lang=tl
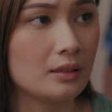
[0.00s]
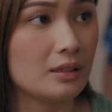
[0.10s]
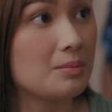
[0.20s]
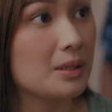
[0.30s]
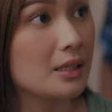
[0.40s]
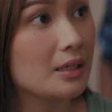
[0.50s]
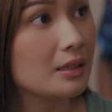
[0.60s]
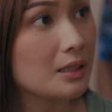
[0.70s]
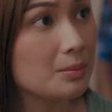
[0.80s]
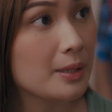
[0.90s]
hindi na
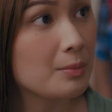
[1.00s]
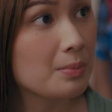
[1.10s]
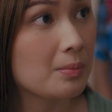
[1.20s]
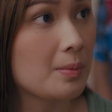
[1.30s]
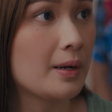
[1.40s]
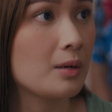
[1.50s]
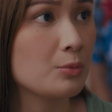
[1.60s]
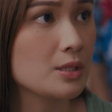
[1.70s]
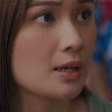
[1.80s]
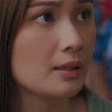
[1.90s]
magiging libre yung
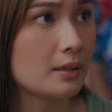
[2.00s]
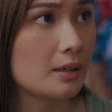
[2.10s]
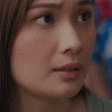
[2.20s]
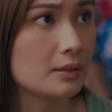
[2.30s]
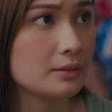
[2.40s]
pagpapagamot sa kanila.